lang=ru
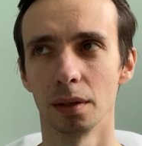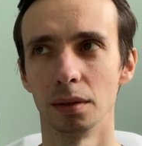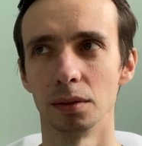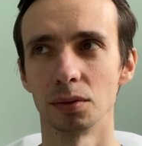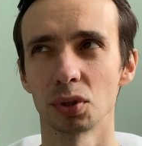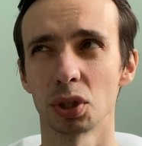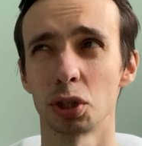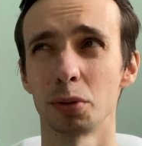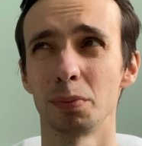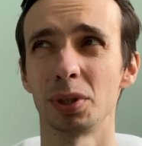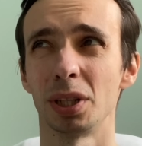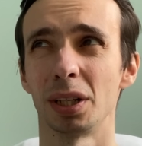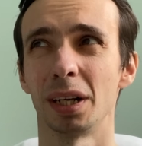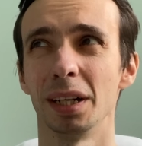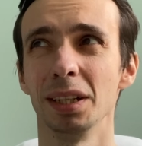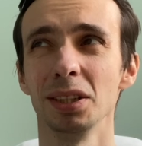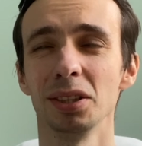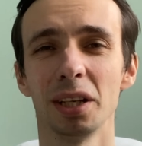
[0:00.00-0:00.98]
скажем
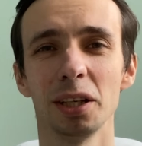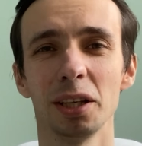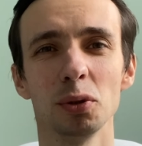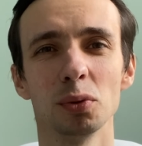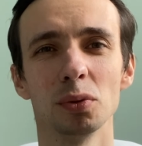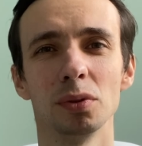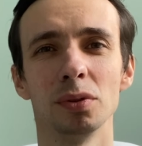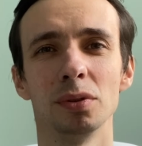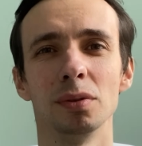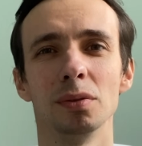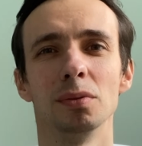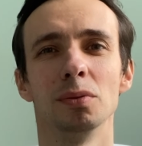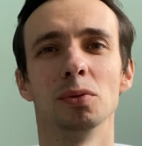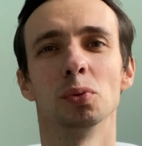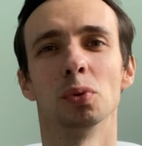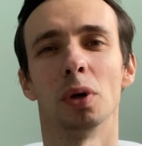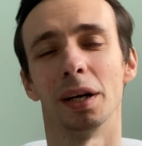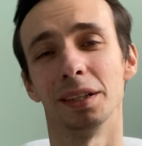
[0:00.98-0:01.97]
так, они дают,
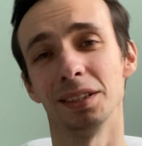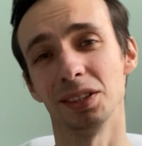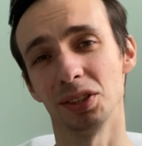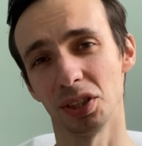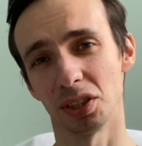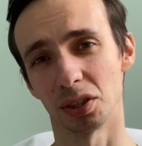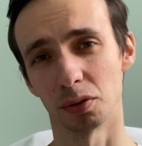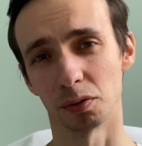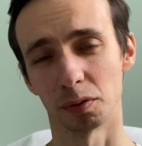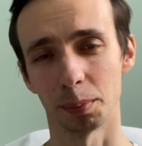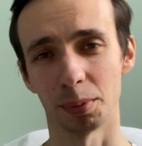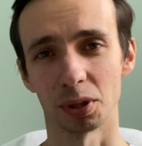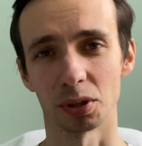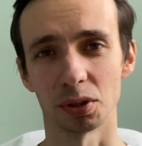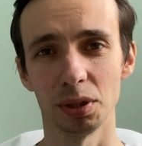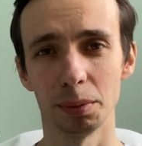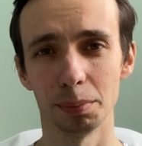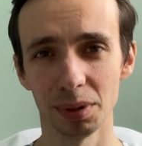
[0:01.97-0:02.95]
ну, они действуют,
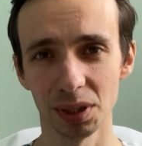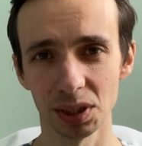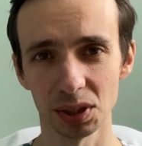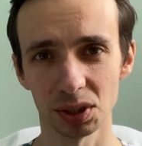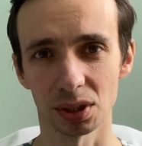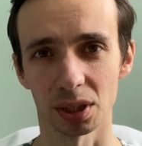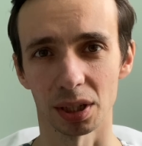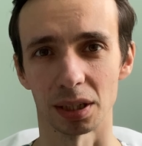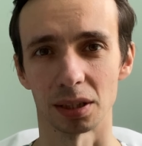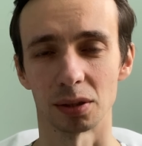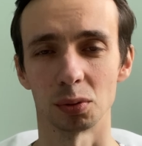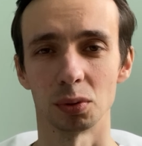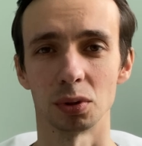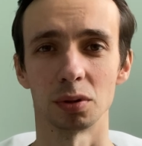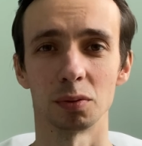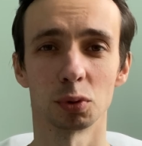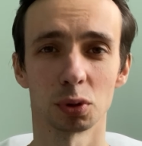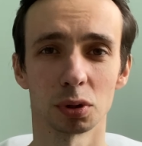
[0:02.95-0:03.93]
во-первых, не быстро, то
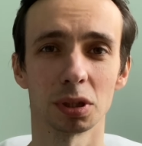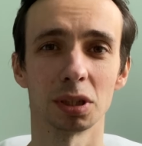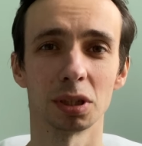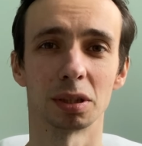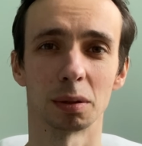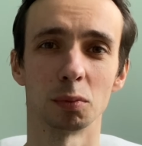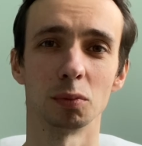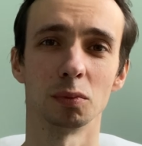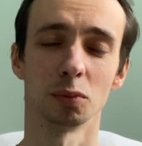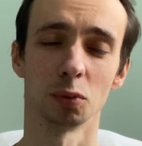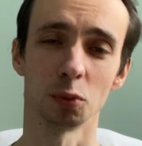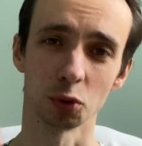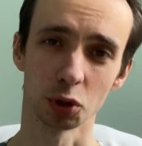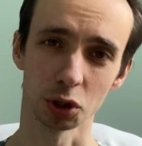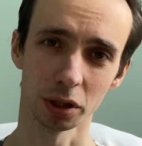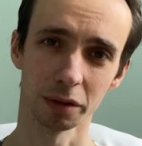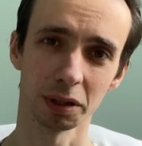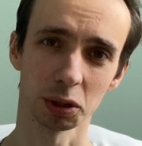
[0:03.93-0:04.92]
есть вот этому
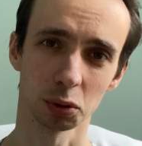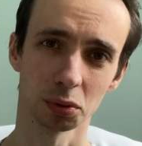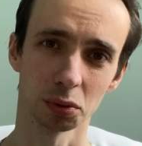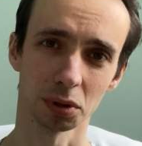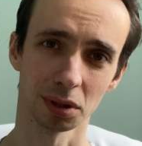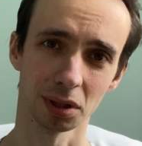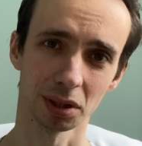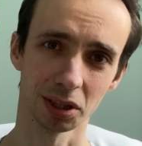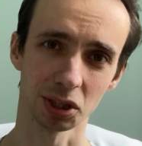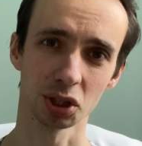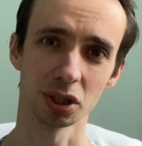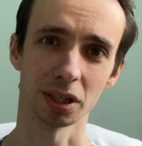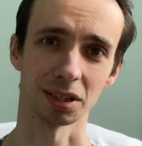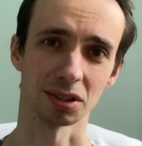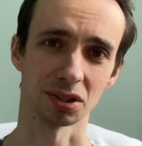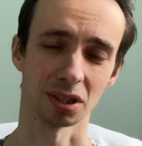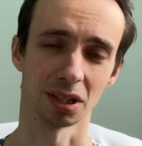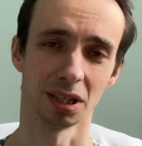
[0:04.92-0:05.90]
человеку надо
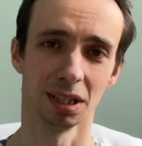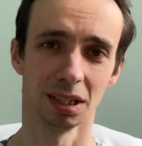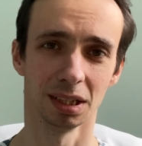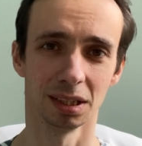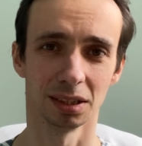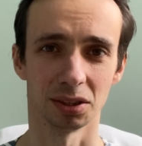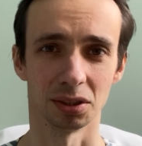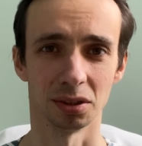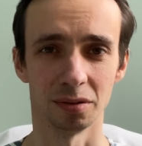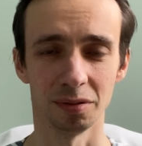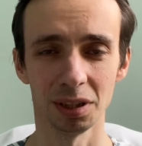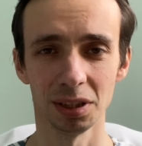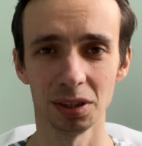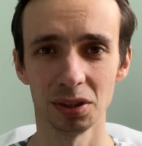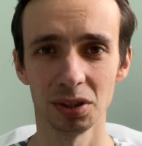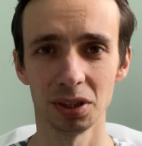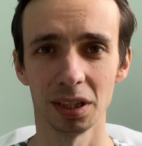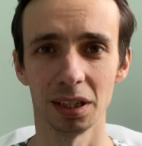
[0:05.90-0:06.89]
дождаться эти две
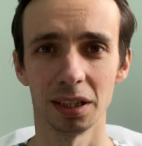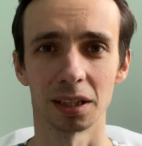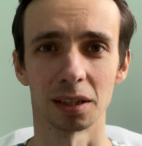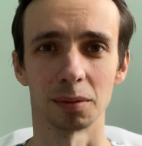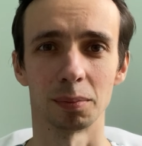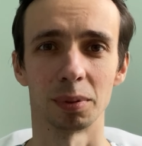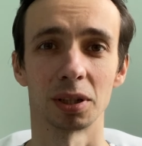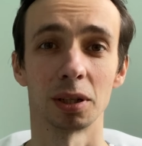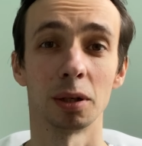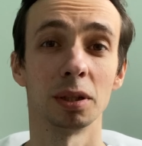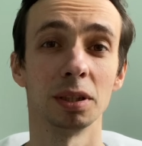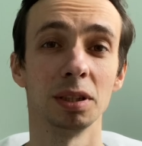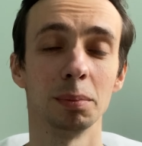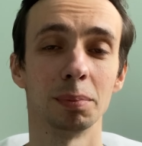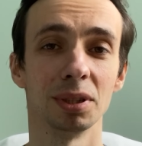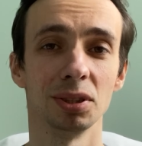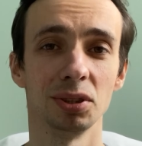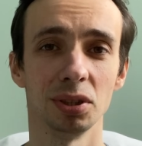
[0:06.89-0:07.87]
недели, пока
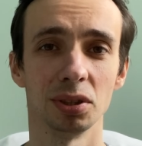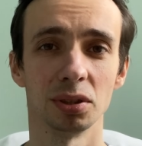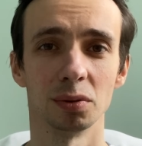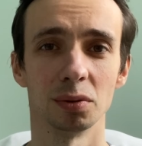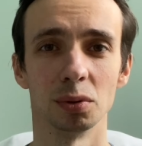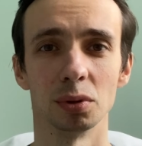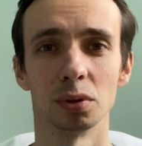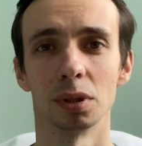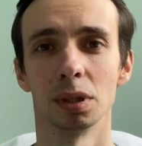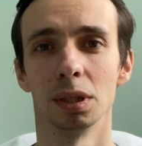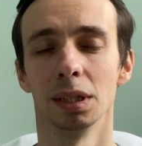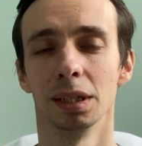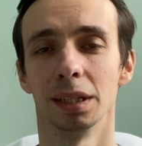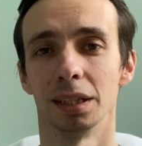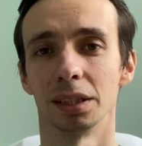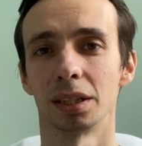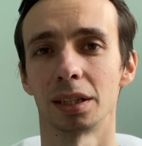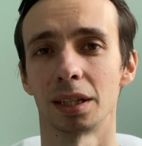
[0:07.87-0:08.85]
они подействуют.
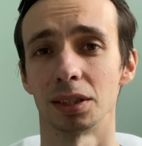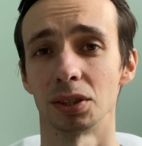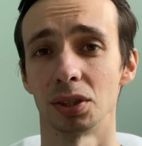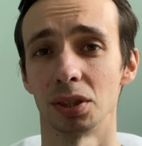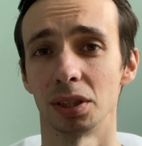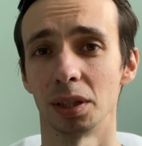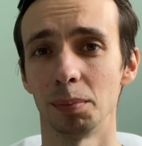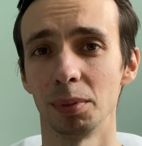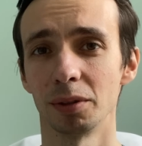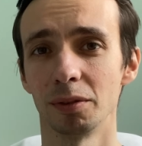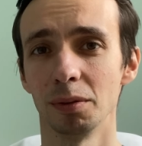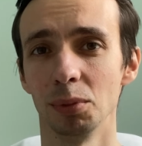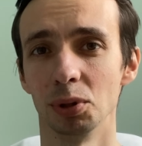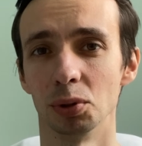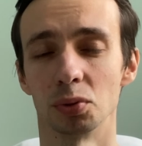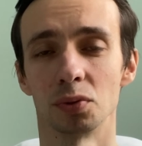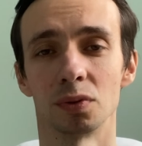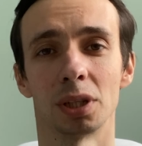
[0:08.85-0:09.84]
Это раз, это первый
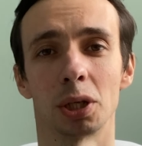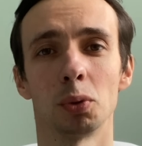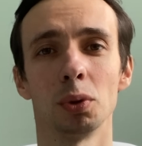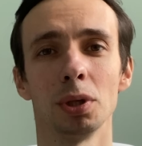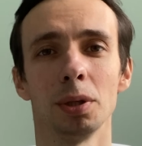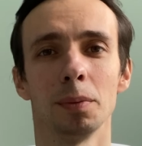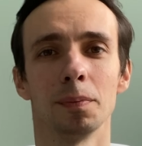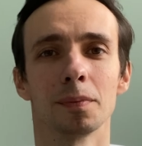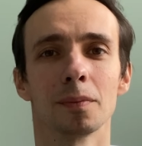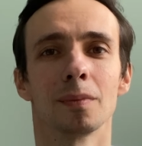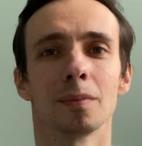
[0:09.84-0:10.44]
минус. Второй,